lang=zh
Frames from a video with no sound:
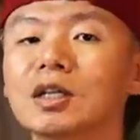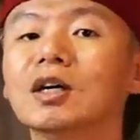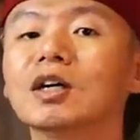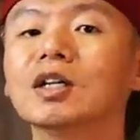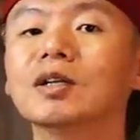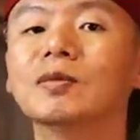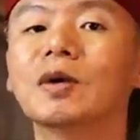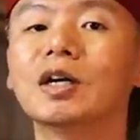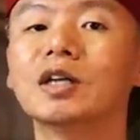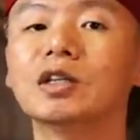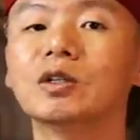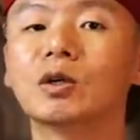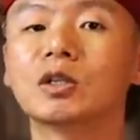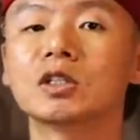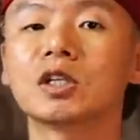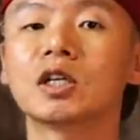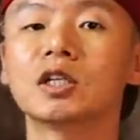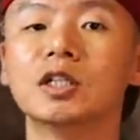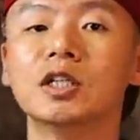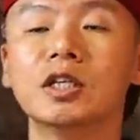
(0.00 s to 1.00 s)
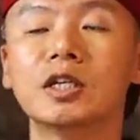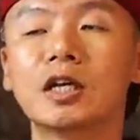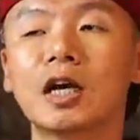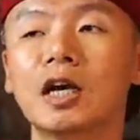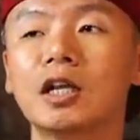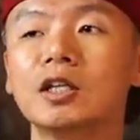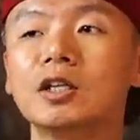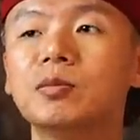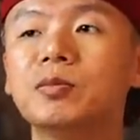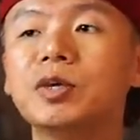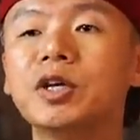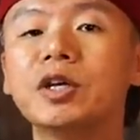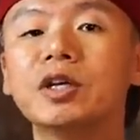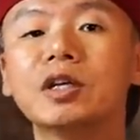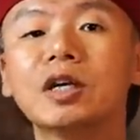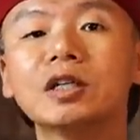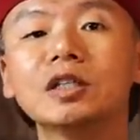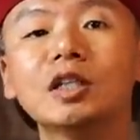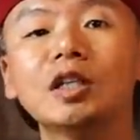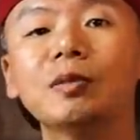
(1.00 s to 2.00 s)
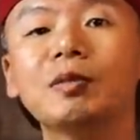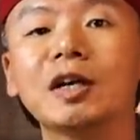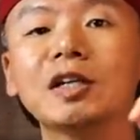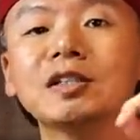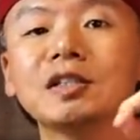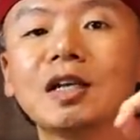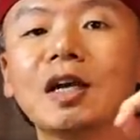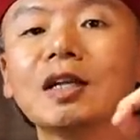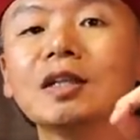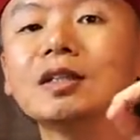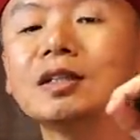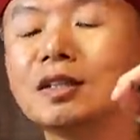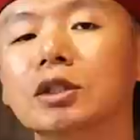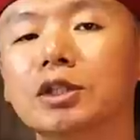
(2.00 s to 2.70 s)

哦，礼拜一的晚上，你看影片应该是礼拜三。